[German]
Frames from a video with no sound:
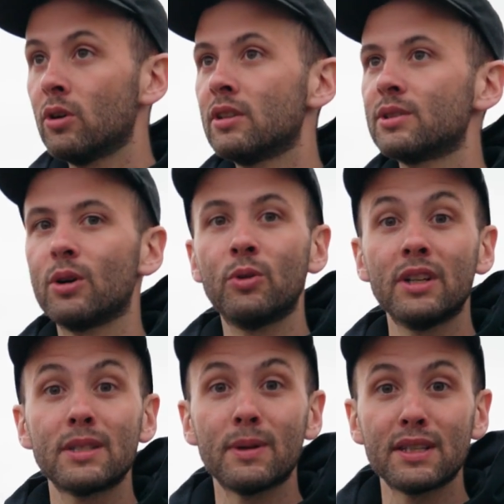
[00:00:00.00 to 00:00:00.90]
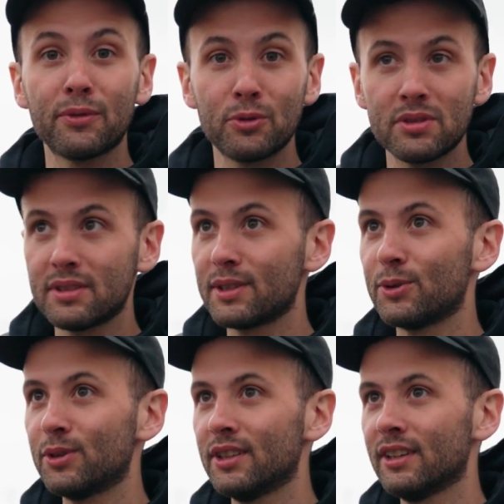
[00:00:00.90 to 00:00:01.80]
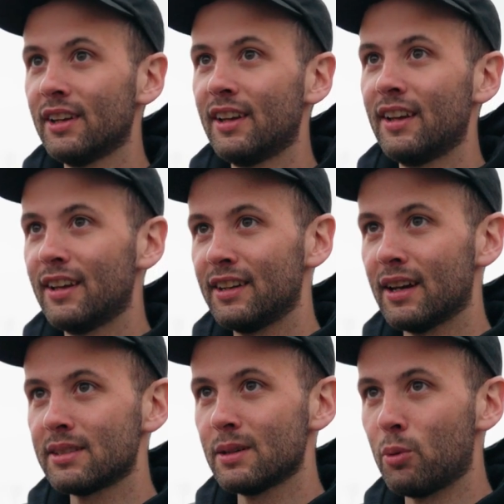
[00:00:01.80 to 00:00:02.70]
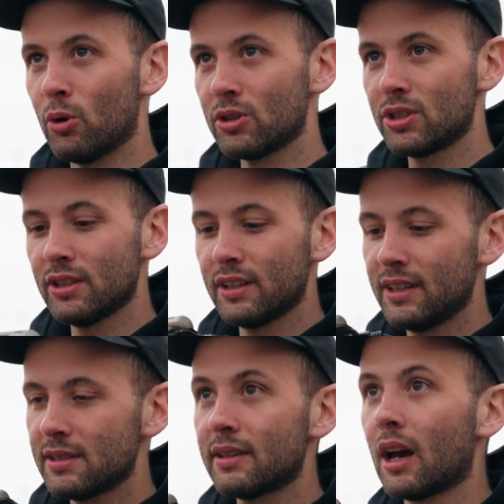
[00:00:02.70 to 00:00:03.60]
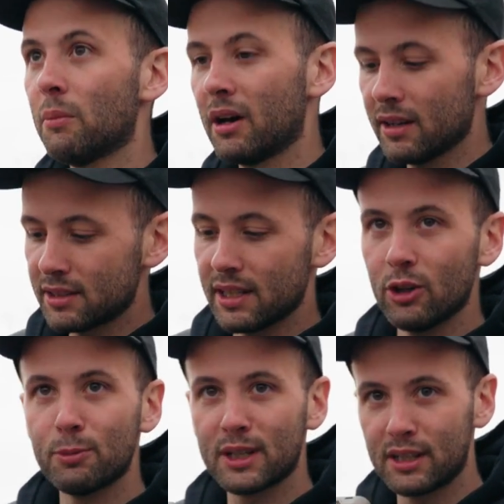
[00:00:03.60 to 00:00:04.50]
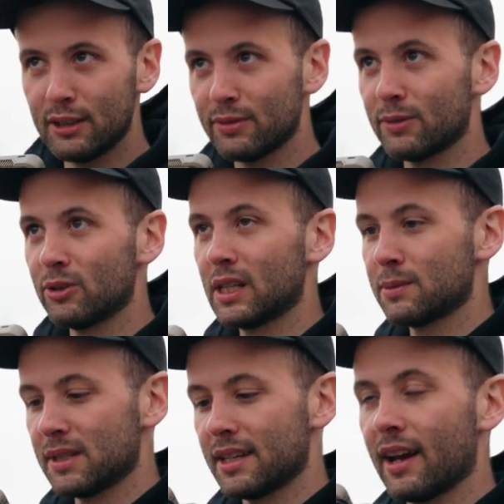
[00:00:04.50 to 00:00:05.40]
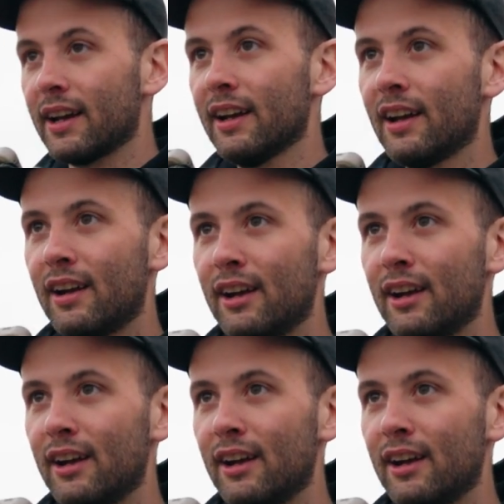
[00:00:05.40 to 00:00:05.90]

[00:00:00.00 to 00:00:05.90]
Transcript: wurde. So, 120 Fotos die Sekunde. Da ist der Porsche, hier ist die Kamera, Teleobjektiv. Ich würde jetzt mal sagen,